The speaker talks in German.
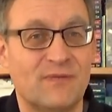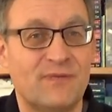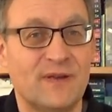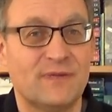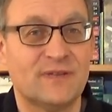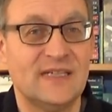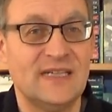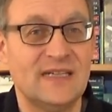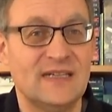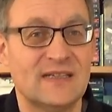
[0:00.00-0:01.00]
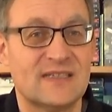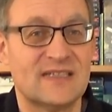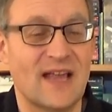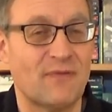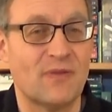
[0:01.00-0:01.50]

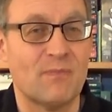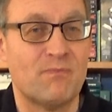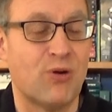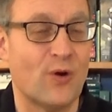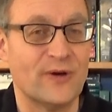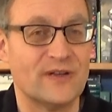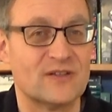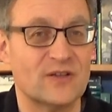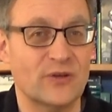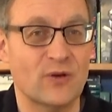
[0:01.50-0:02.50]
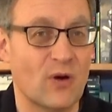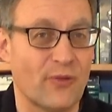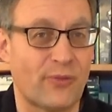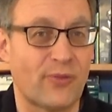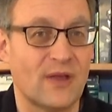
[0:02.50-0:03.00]
57 Point North.